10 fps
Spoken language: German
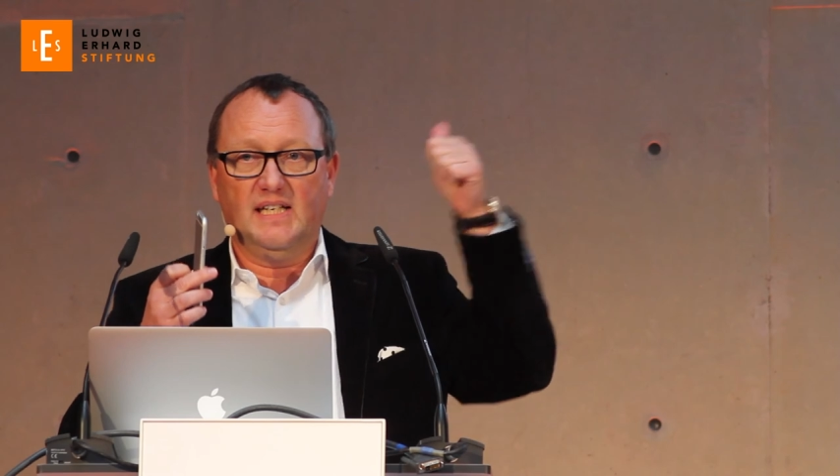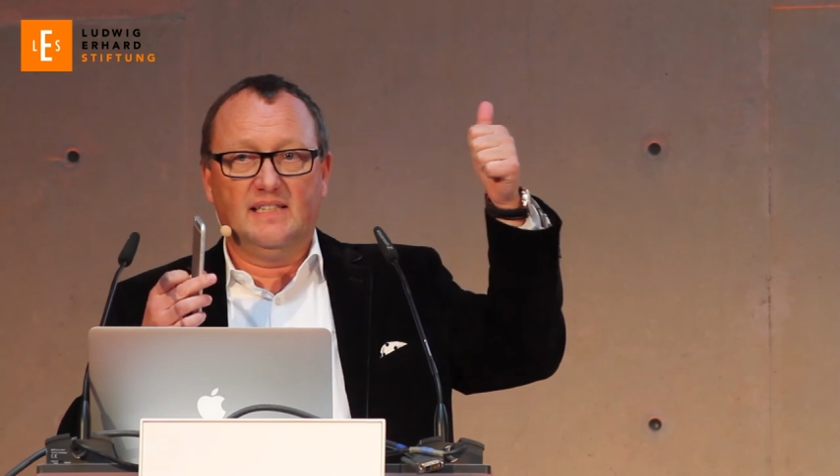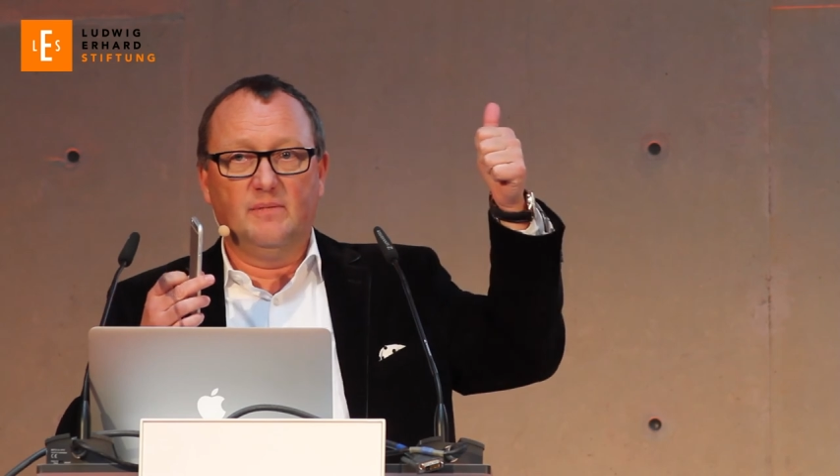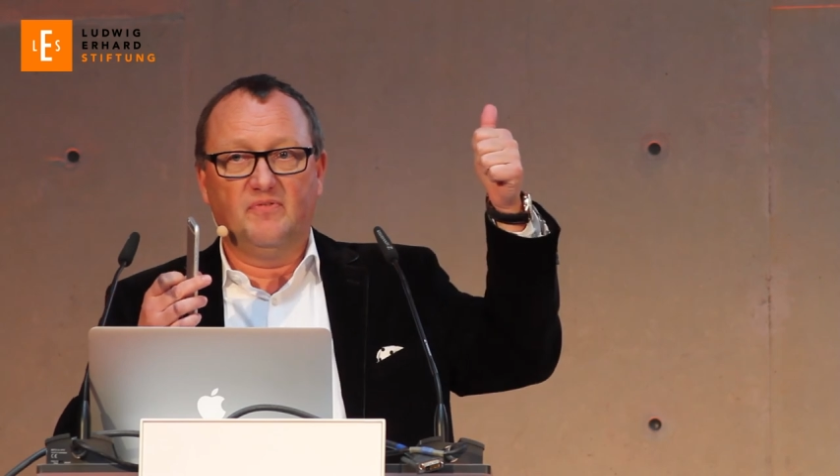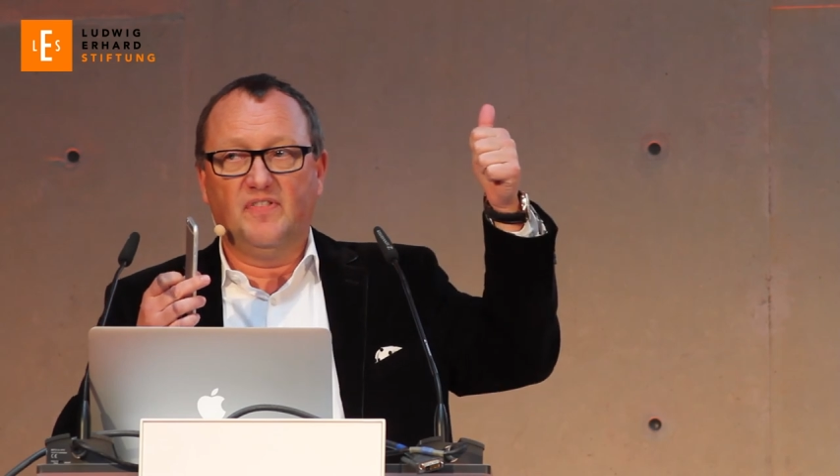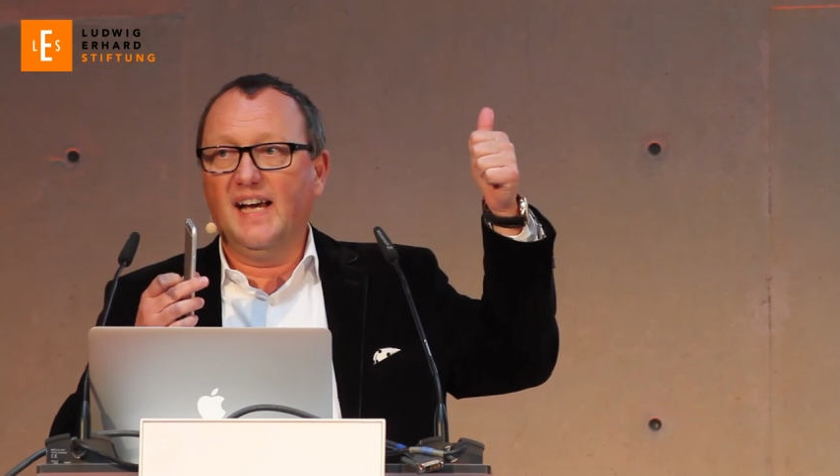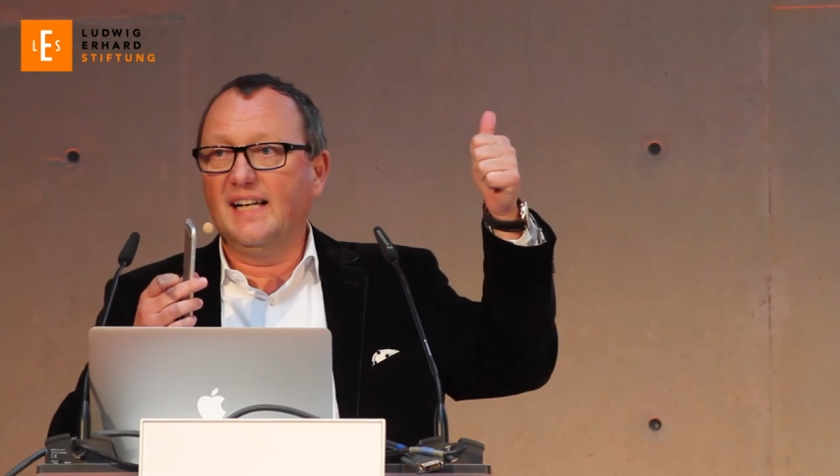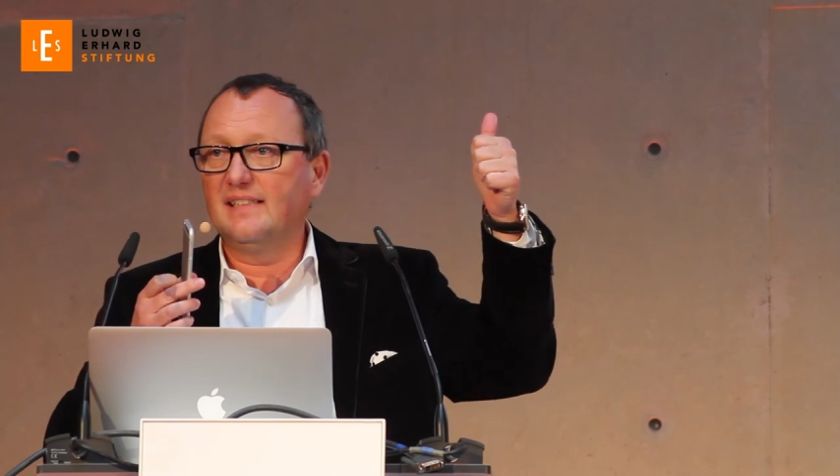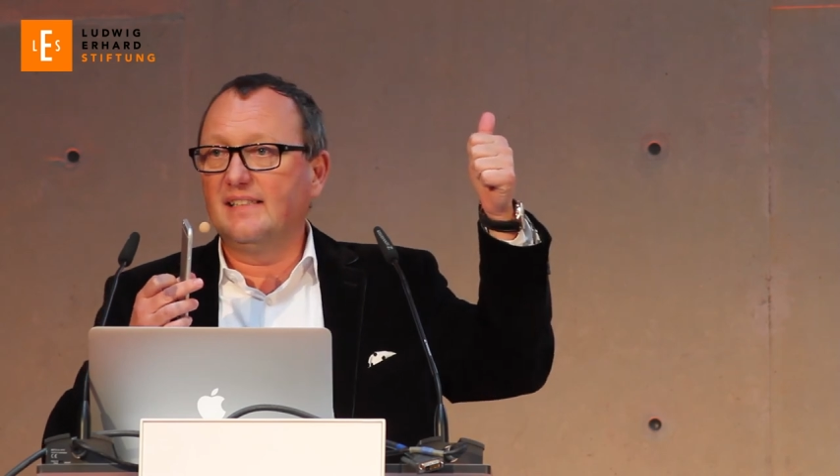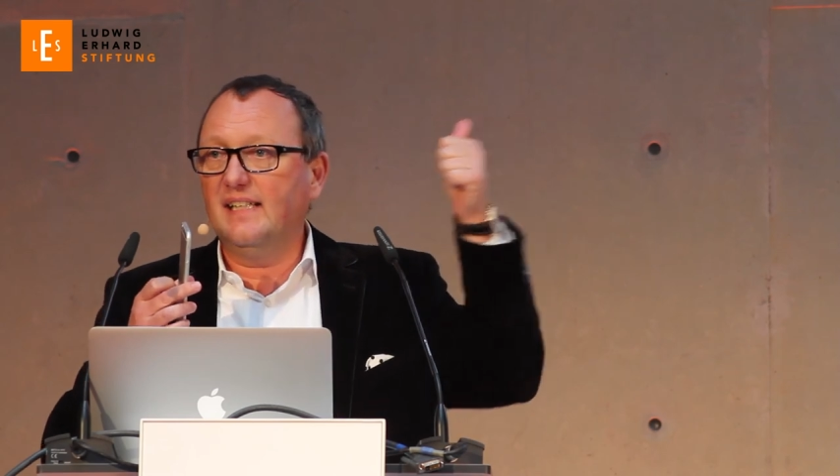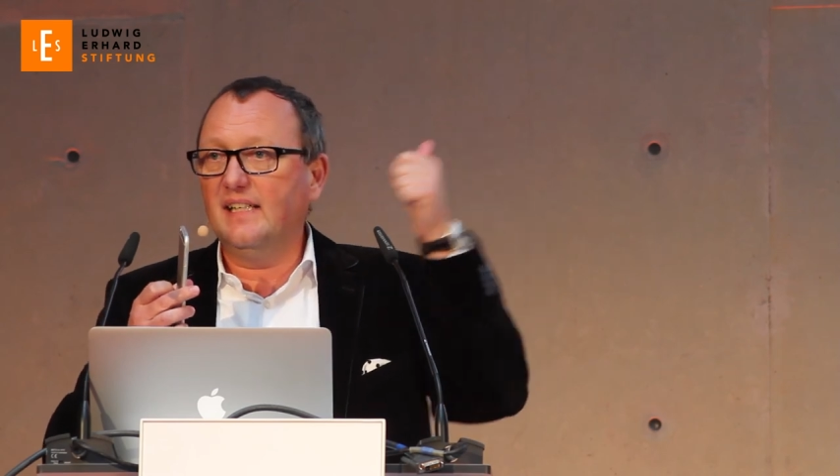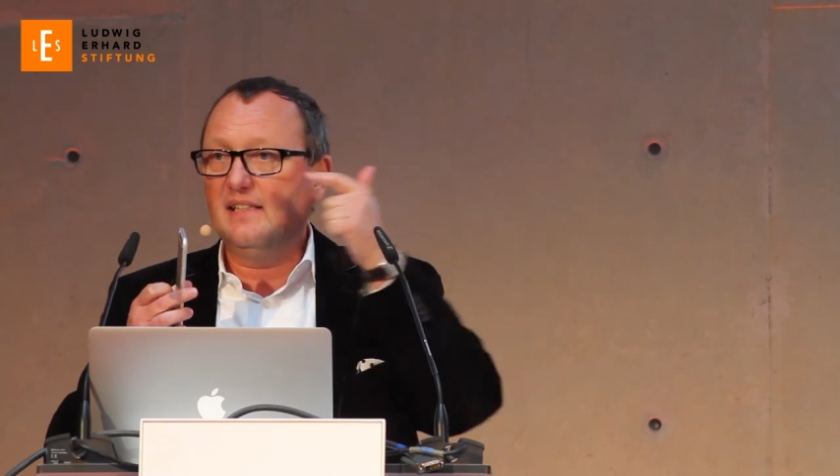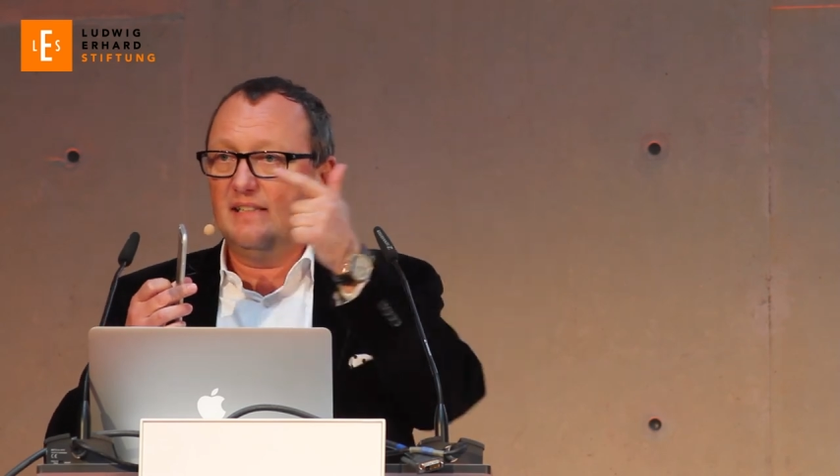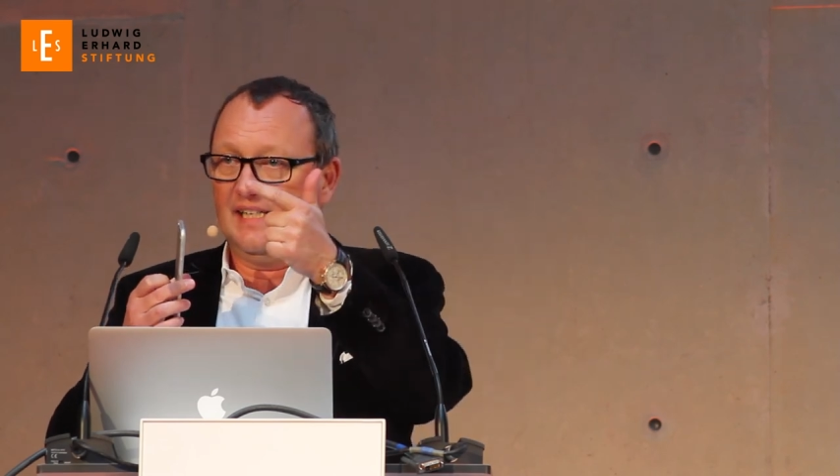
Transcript: Nach dem Fernseher